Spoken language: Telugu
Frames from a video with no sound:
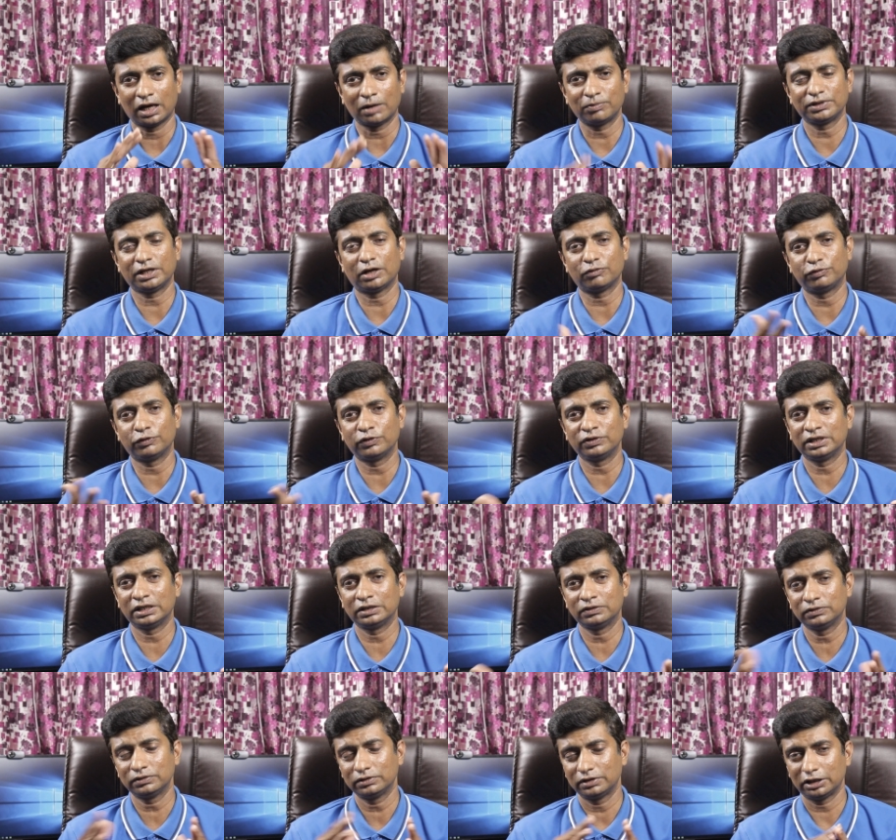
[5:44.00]
కాకపోతే ఆ ఫోన్
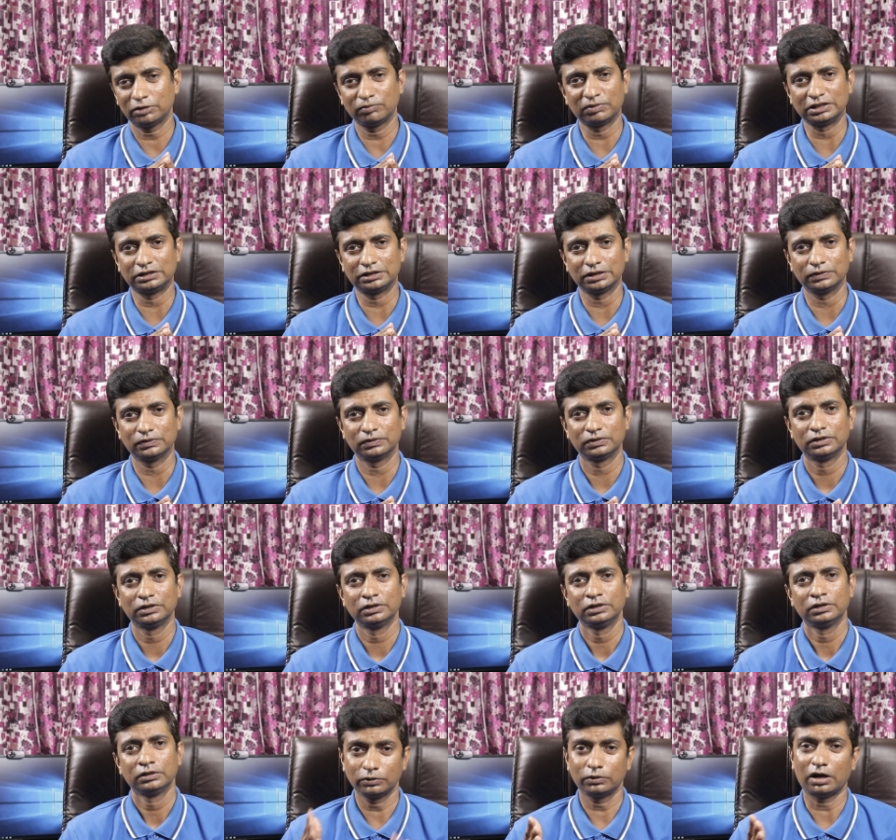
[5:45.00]
నేను రికమెండ్ చేయను
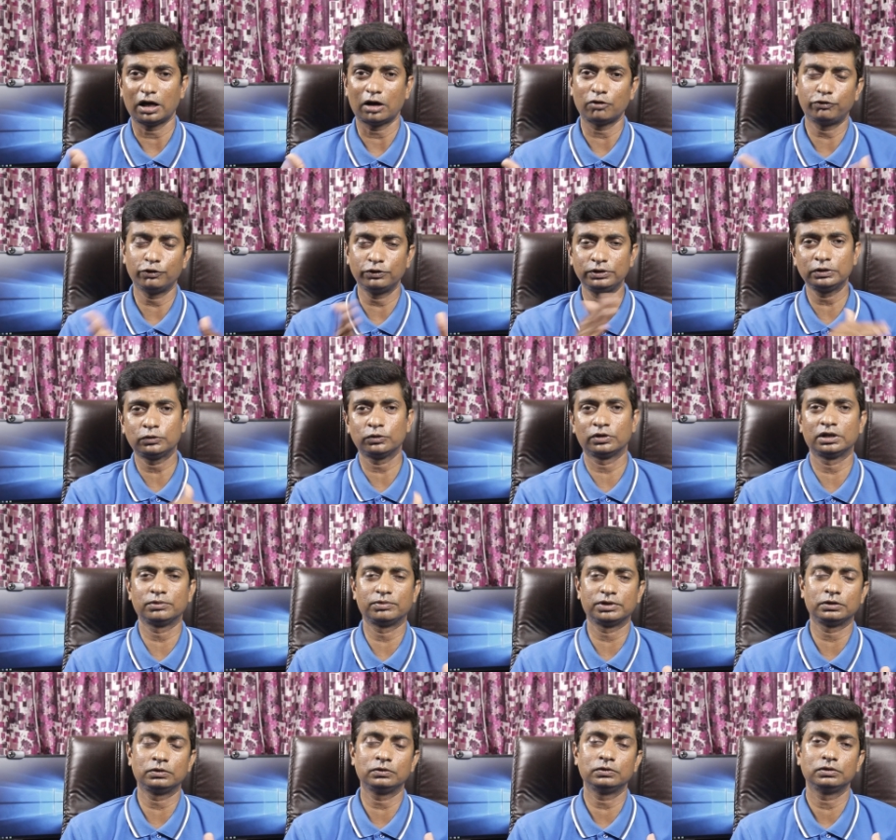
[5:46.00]
సో ఆ ఫోన్ని
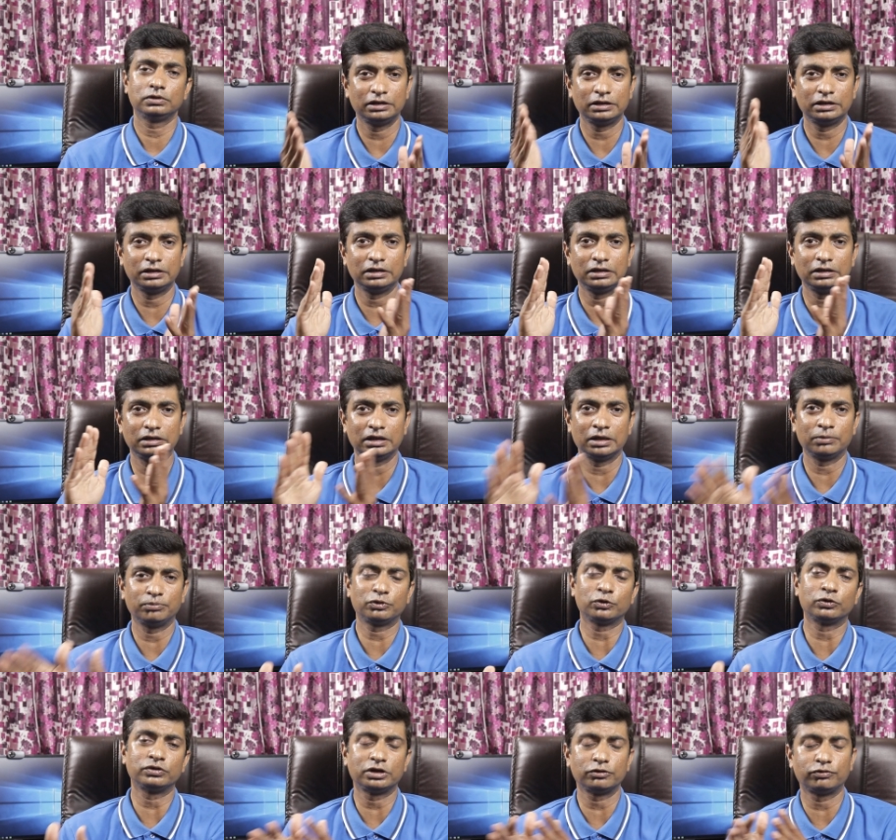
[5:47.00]
కొనే బదులు ఈ
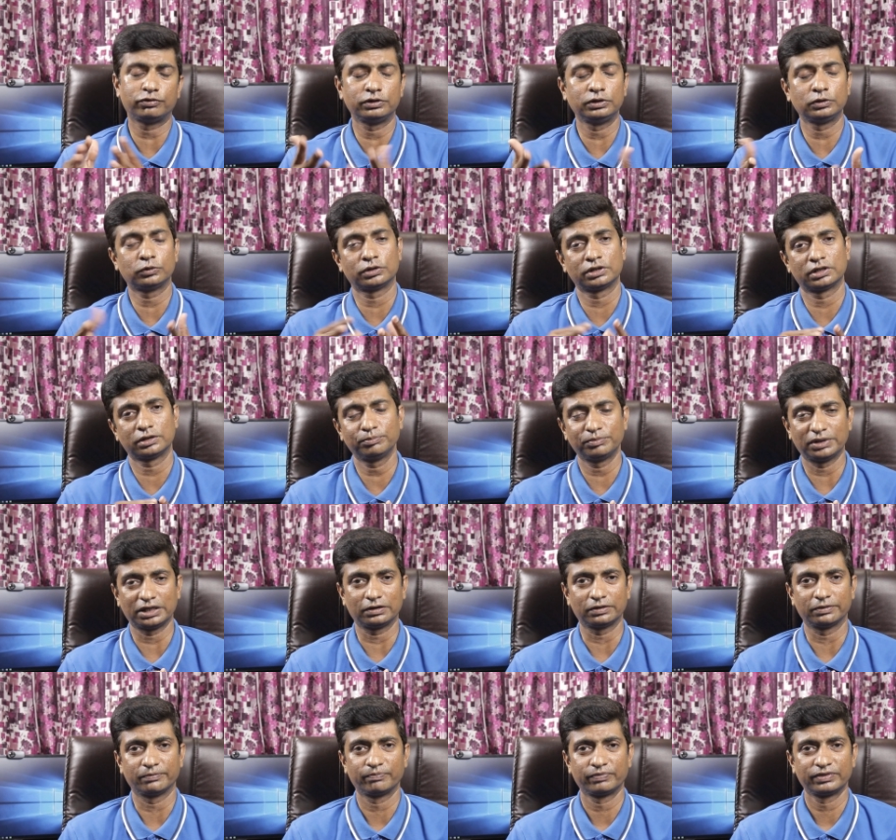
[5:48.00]
ఎం ట్వంటీ ఫోన్ని కొనడం
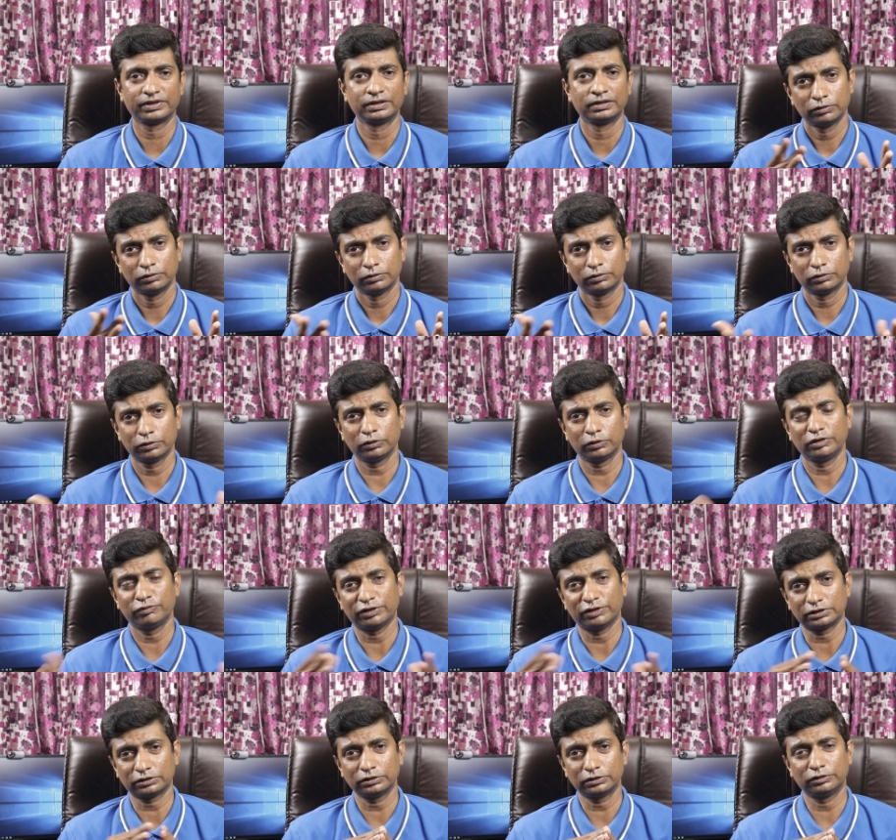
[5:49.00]
బెటర్ సో ఈ
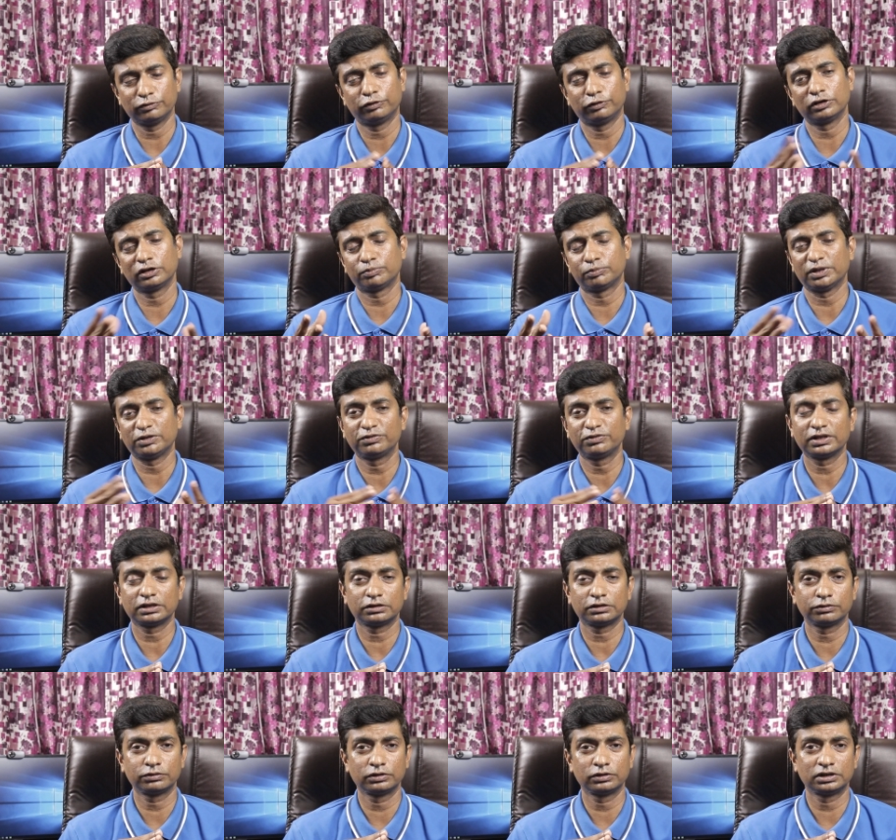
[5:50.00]
ఫస్ట్ ఈ ఫోన్
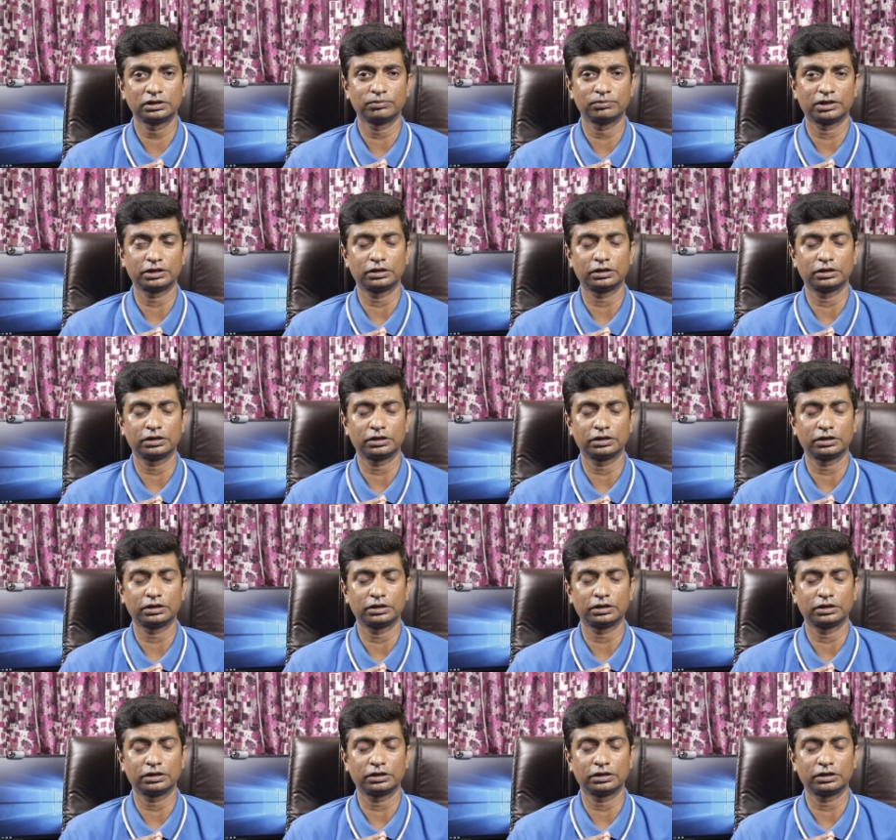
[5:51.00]
స్పెసిఫికేషన్స్ గురించి